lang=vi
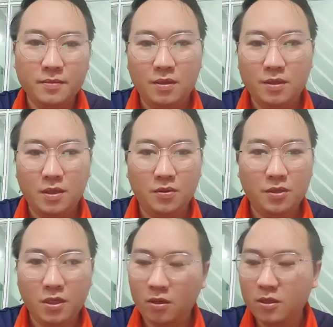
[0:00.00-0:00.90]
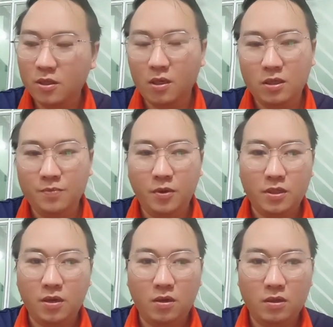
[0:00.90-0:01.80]
chế yếu chín họ sơ chỉ bỏ sơ
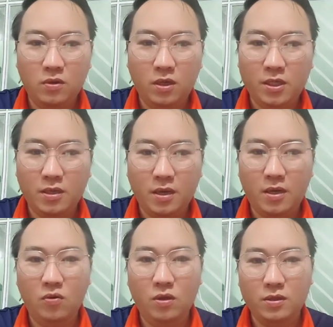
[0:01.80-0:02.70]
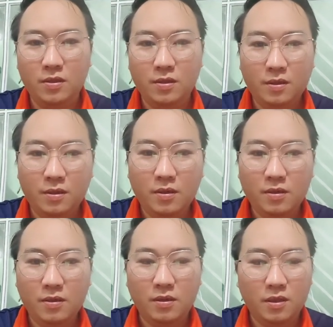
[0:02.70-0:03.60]
họ tư bơ lì sẽ ca lù là chứ
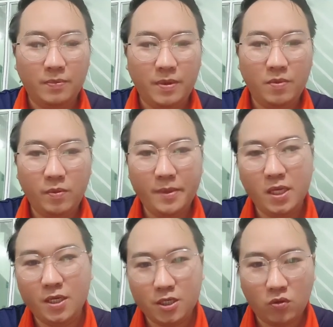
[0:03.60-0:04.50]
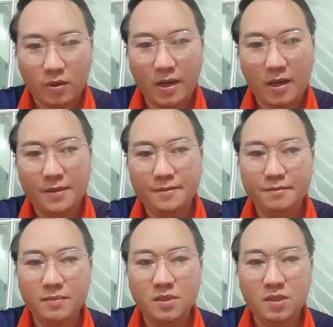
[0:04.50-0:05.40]
chế bên không bên tiệt trầu đá
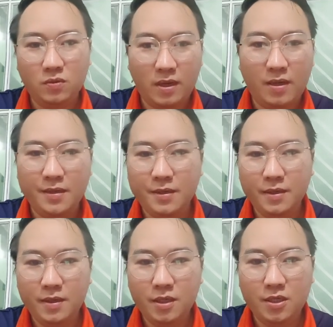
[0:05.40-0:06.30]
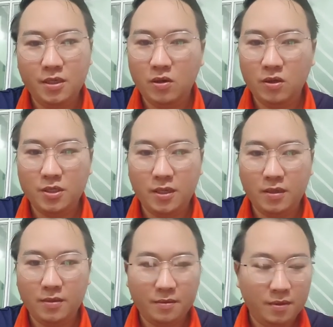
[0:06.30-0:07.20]
trầu đá đó chỉ họ
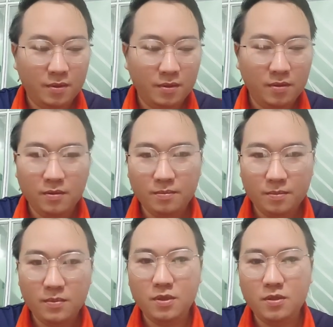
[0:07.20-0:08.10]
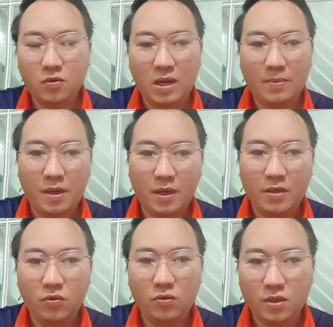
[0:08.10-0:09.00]
chính trầu đá mà anh
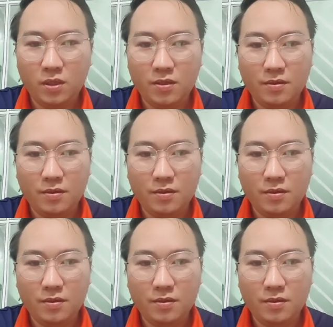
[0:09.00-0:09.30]
tù thế này